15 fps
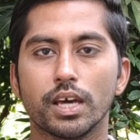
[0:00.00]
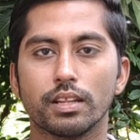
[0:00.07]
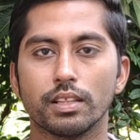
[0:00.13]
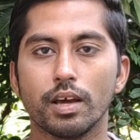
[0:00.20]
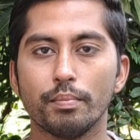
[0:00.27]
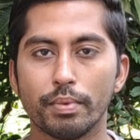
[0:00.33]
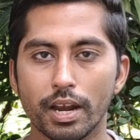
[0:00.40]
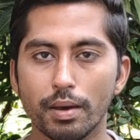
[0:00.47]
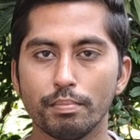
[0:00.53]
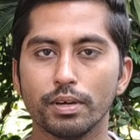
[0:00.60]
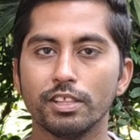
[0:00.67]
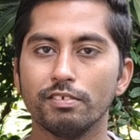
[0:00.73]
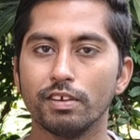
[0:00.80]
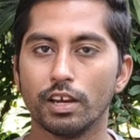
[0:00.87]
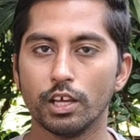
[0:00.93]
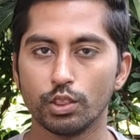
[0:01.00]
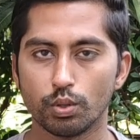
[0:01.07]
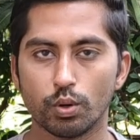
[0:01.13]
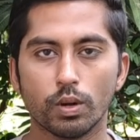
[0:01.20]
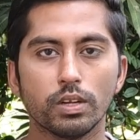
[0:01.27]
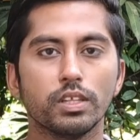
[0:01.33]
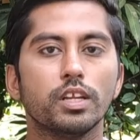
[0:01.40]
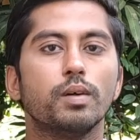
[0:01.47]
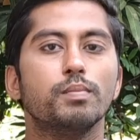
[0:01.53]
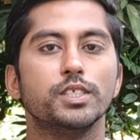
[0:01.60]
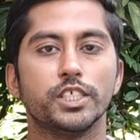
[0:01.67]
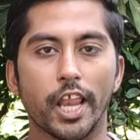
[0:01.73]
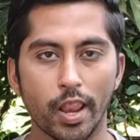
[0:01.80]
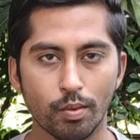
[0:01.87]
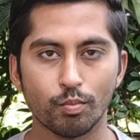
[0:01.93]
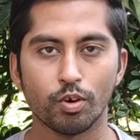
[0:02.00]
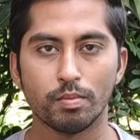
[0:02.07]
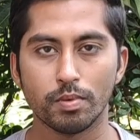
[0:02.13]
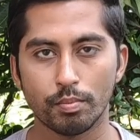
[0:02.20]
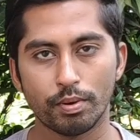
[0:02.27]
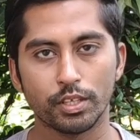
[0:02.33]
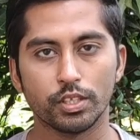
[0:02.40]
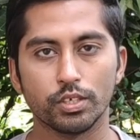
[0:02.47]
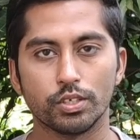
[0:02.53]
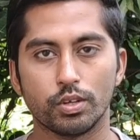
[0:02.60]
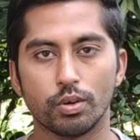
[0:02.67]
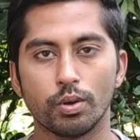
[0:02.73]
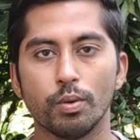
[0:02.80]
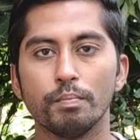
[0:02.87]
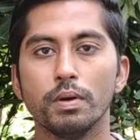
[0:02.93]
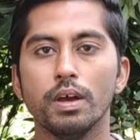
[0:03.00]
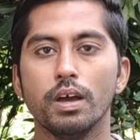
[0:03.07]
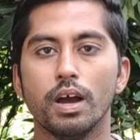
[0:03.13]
சார்ந்த பல பதிவுகளை தொடர்ந்து நம்ம சேனல் மூலமா பார்த்துக்கிட்டு இருக்கோம்